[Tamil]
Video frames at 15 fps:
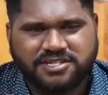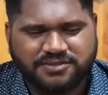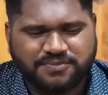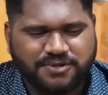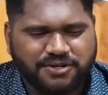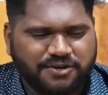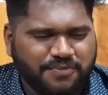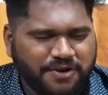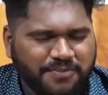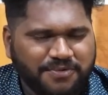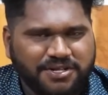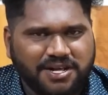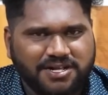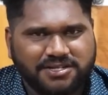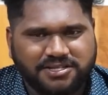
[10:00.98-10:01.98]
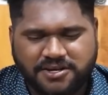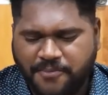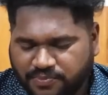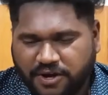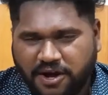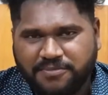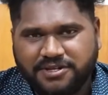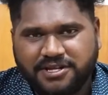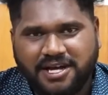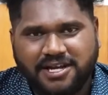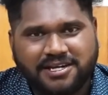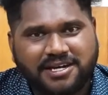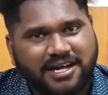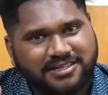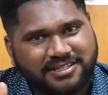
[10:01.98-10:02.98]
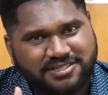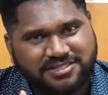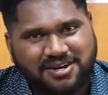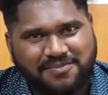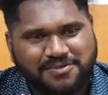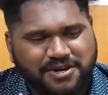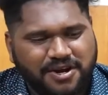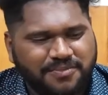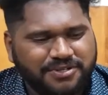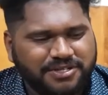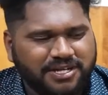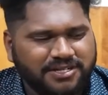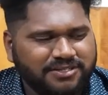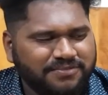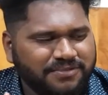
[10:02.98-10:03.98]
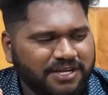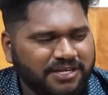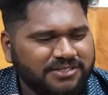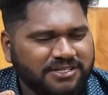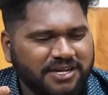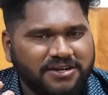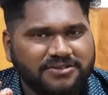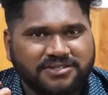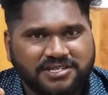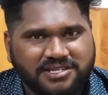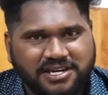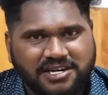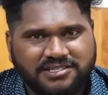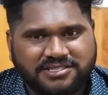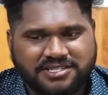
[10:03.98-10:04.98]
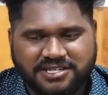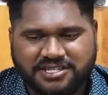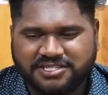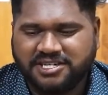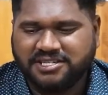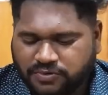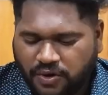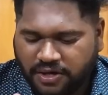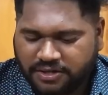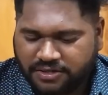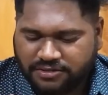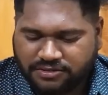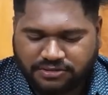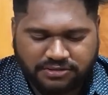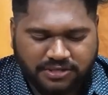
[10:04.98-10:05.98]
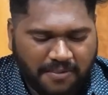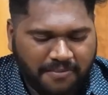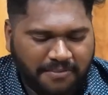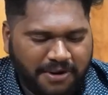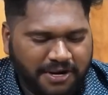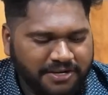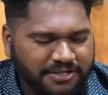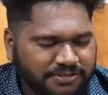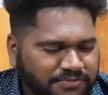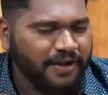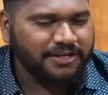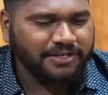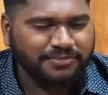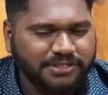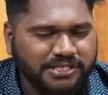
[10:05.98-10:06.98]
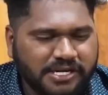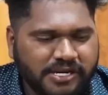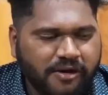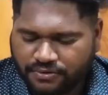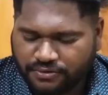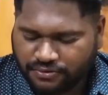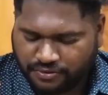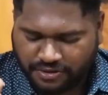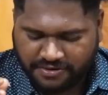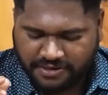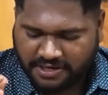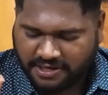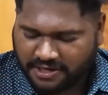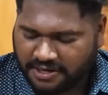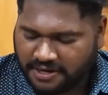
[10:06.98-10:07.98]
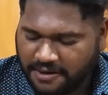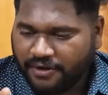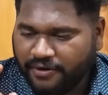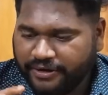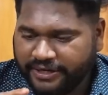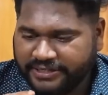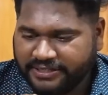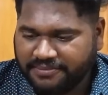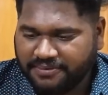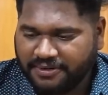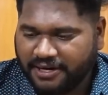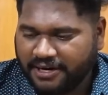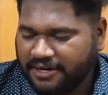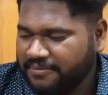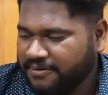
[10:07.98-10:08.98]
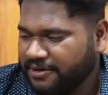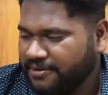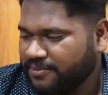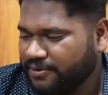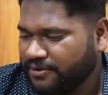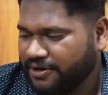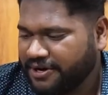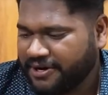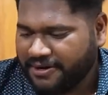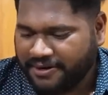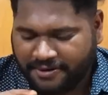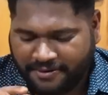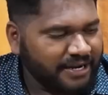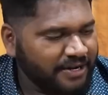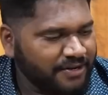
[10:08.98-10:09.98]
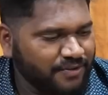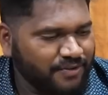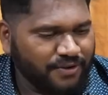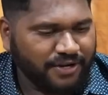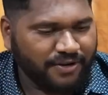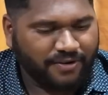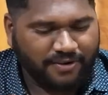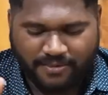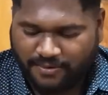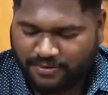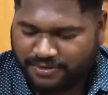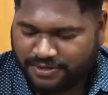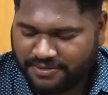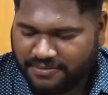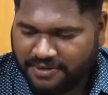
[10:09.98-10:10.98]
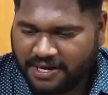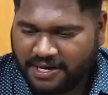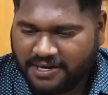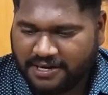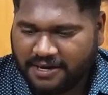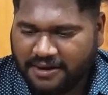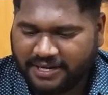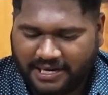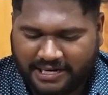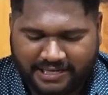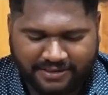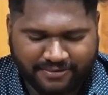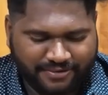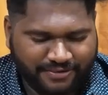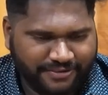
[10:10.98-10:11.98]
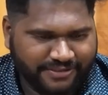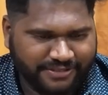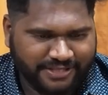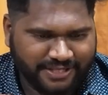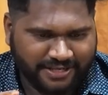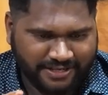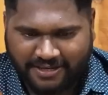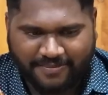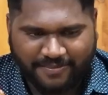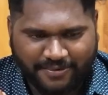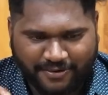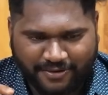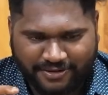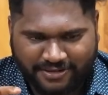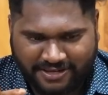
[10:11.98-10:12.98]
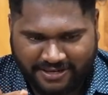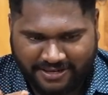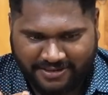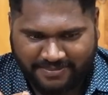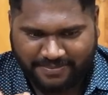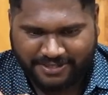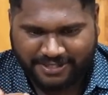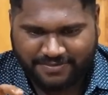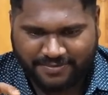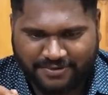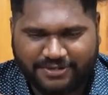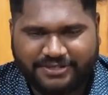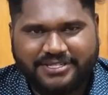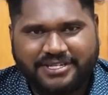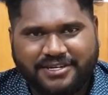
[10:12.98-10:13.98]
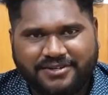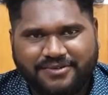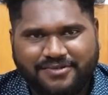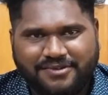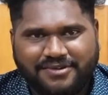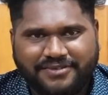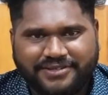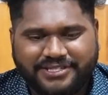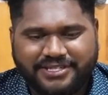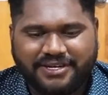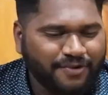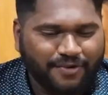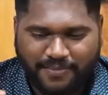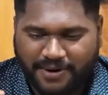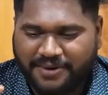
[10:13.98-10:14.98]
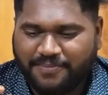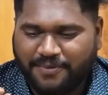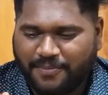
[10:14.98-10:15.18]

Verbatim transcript: ட்ரேஸ் பண்ணுறப்ப அப்படி தான் இருந்தது இப்போ அப்படி தான் இருக்குது அந்த ஷாப்லேயும் அப்படி தான் இருந்தது பிகாஸ் தே ஆர் சென்ட்ரலைஸ்டு கிச்சன் ஸோ அதுக்கு சம மேட்ரு நல்ல பிரியாணி சுட சுட வேறு இருக்குது ஒயாசி இப்போ நான் என்ன பண்ண போகிறேன்னா நாட்டுக்கோழி குழம்பு ஊற்றி பிரியாணியில் கலக்கி உள்ளே வச்சு அப்புறம் அந்த பிச்சு போட்டு சிக்கனையும் உள்ளே வச்சு ஒரு பைட்